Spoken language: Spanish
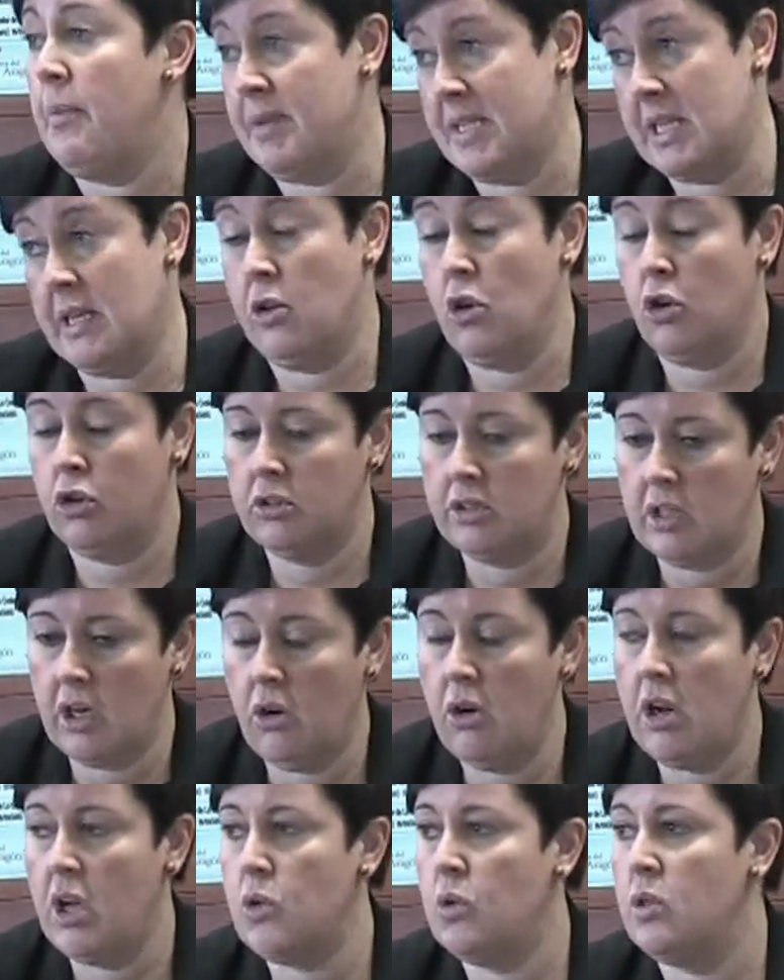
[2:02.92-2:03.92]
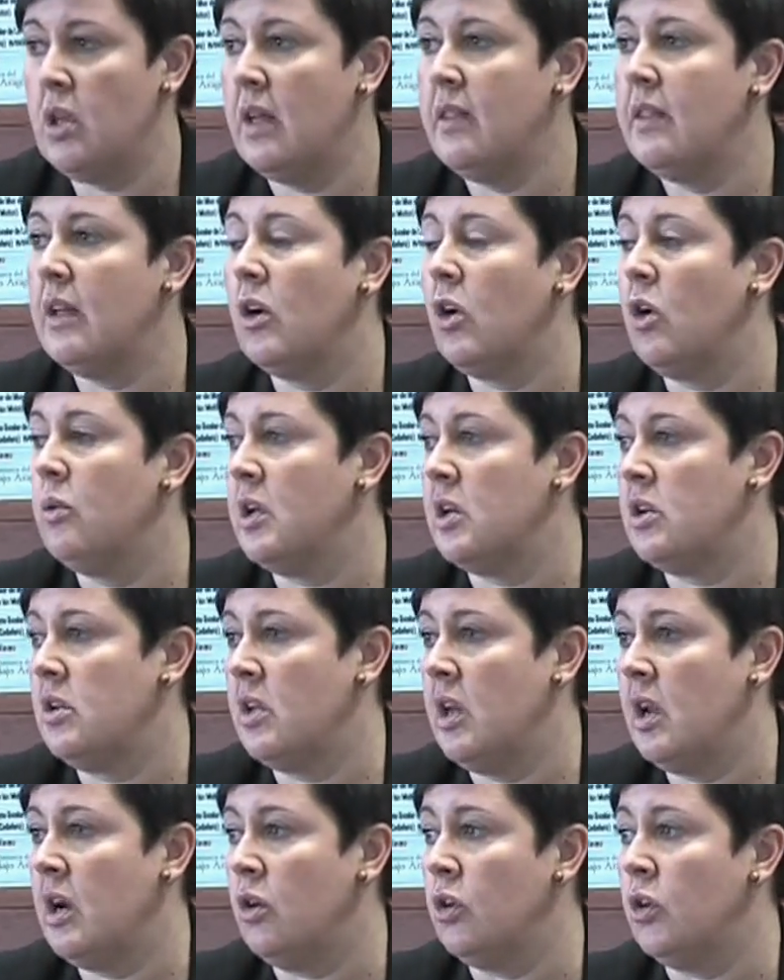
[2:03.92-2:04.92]
pesar de no contar con la ayuda del Gobierno
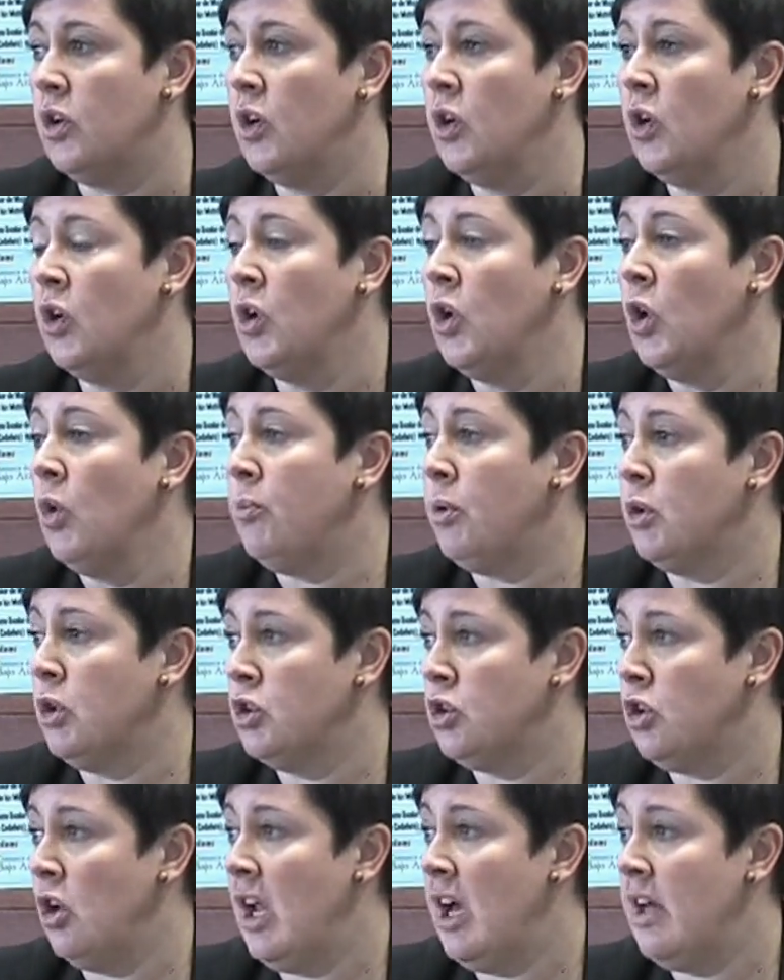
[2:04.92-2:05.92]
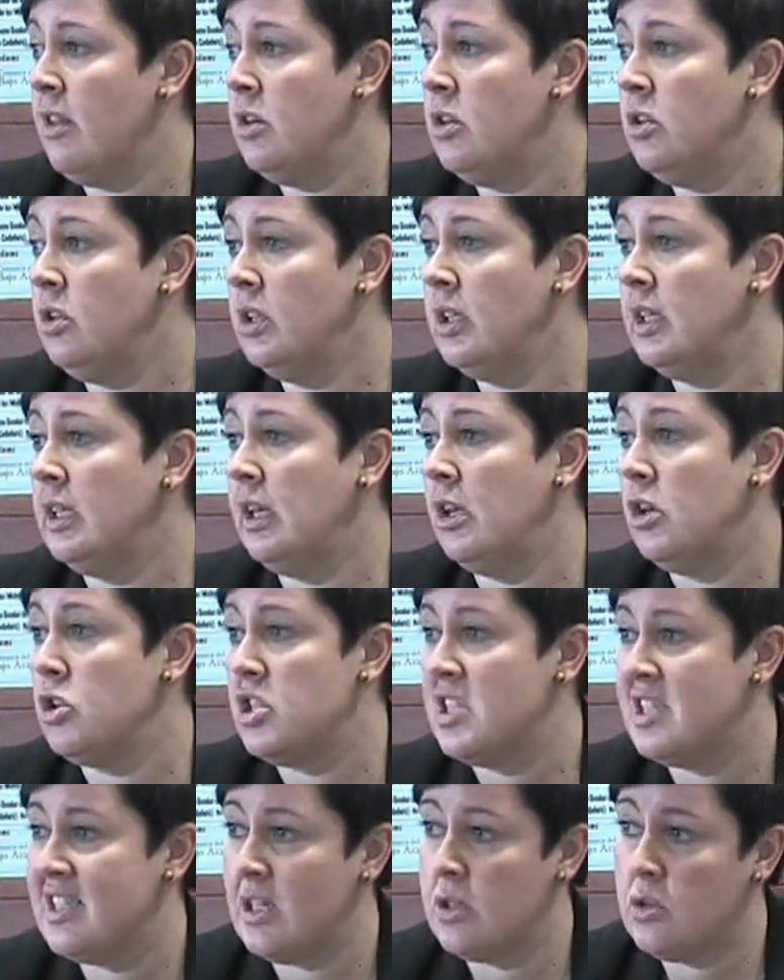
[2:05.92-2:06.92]
de Aragón. Por otro lado, eh,
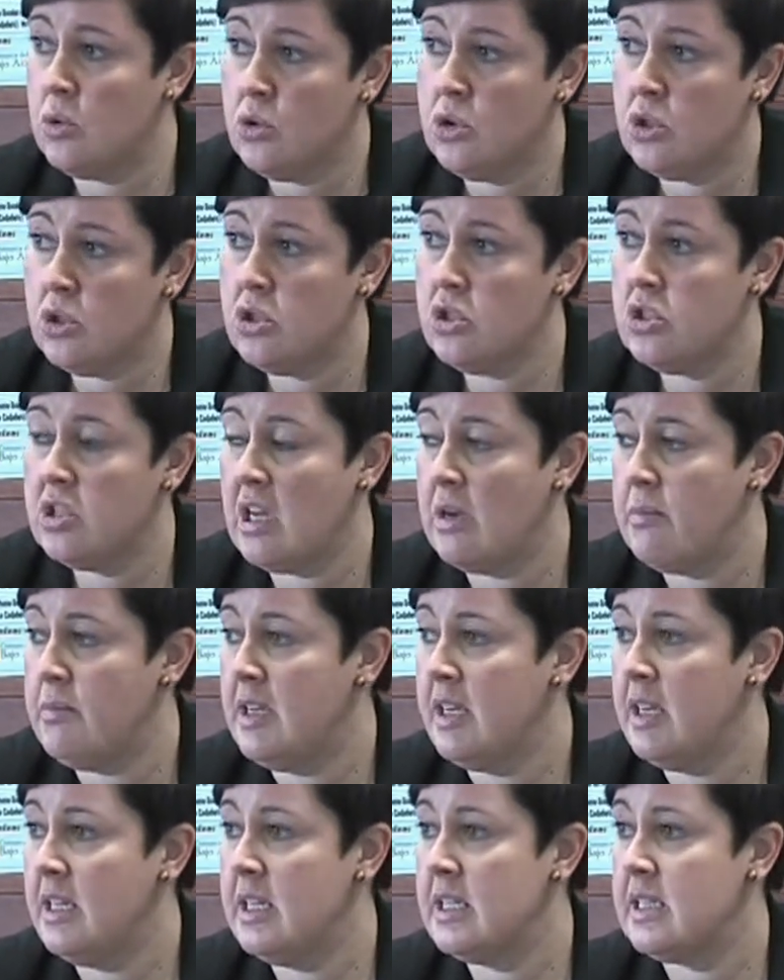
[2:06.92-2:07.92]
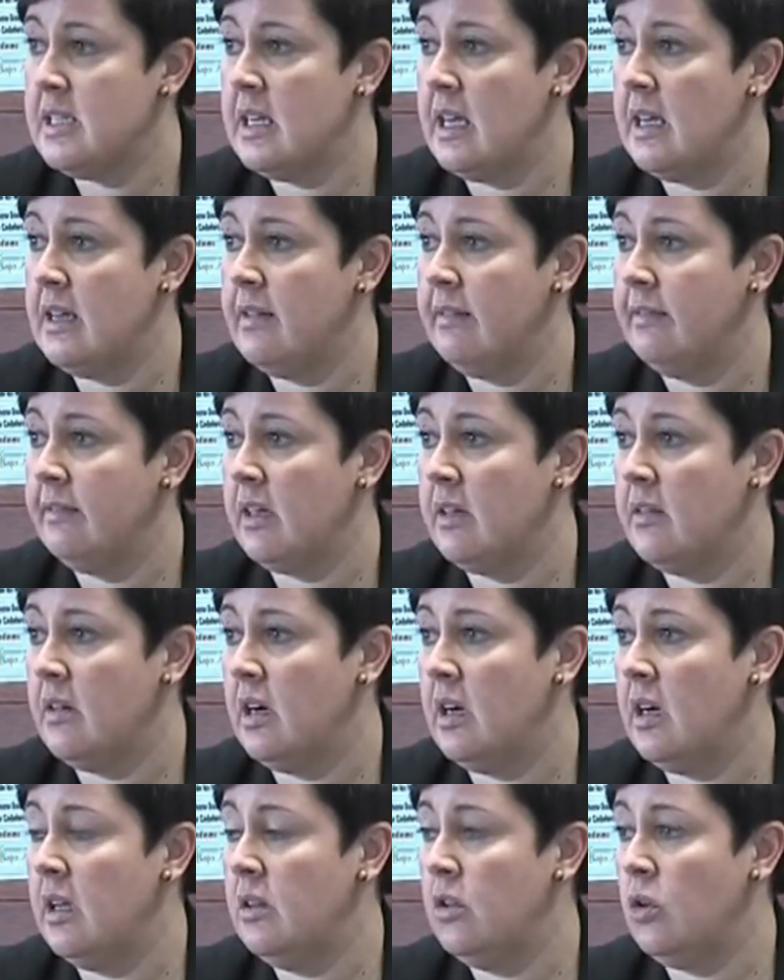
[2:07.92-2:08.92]
los institutos también están
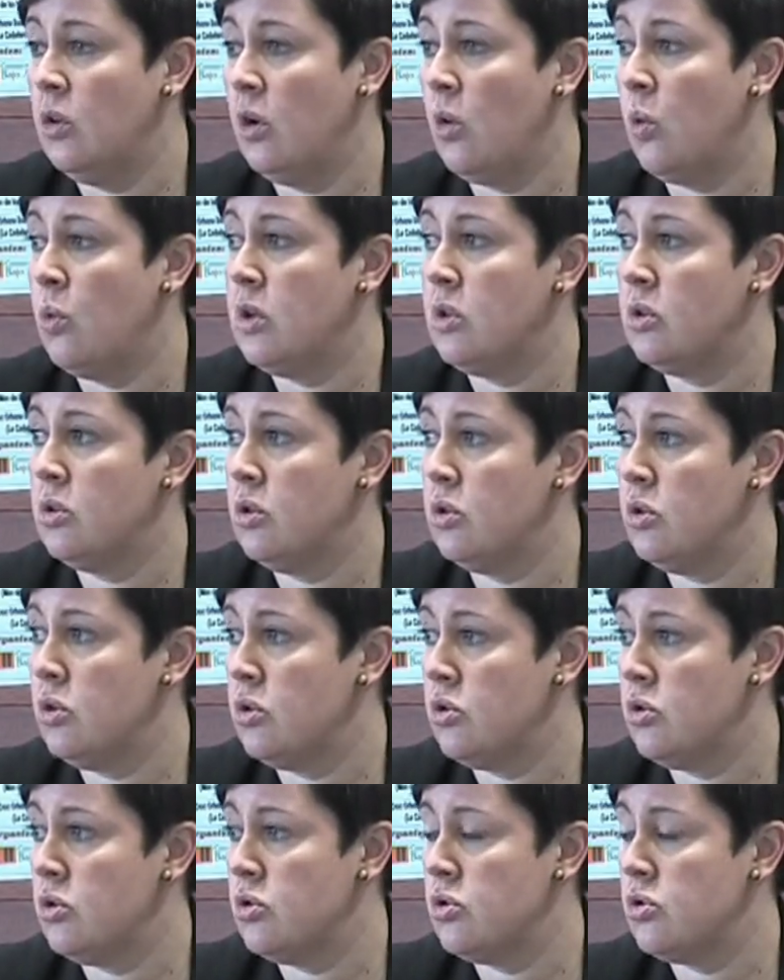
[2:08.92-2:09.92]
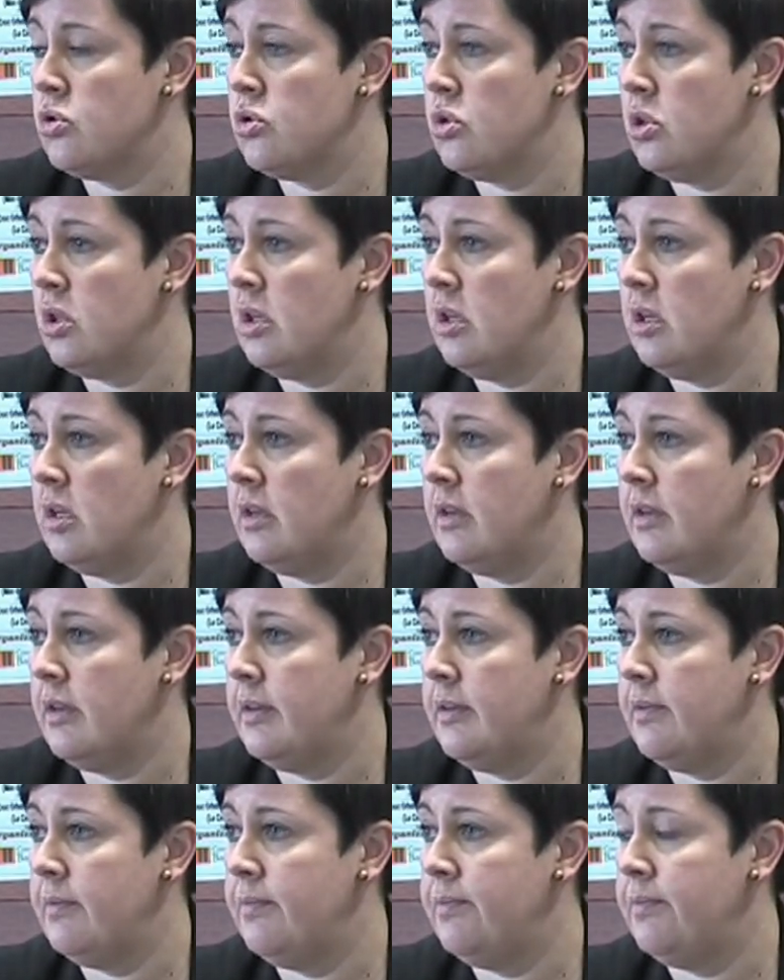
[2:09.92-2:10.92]
trabajando en huertos...
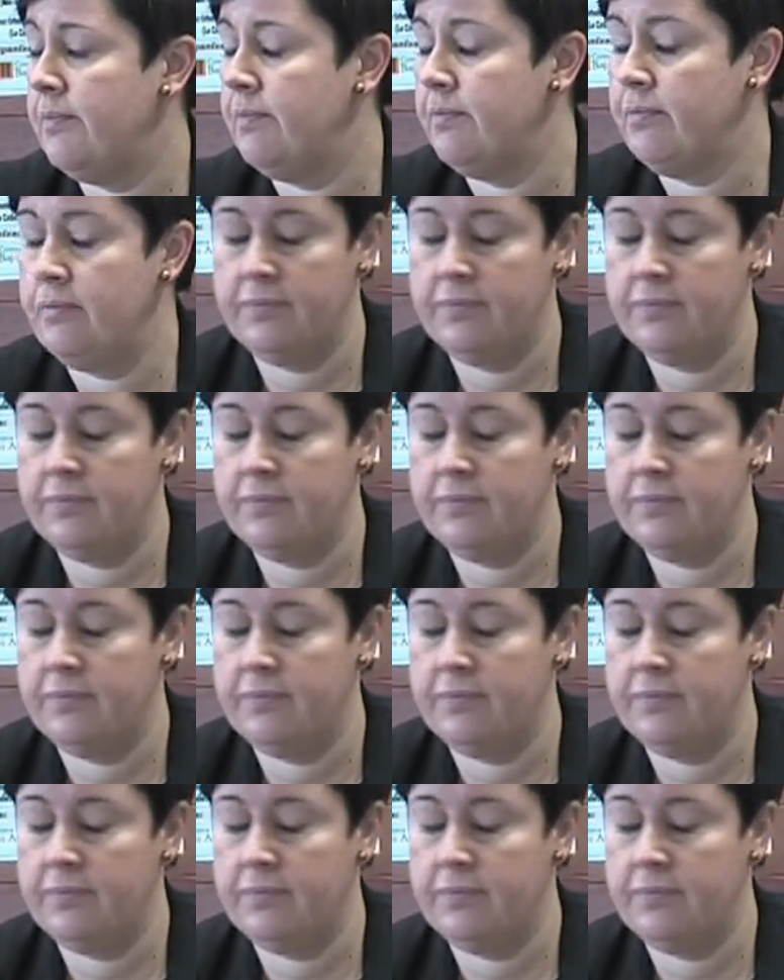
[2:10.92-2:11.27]
Eh,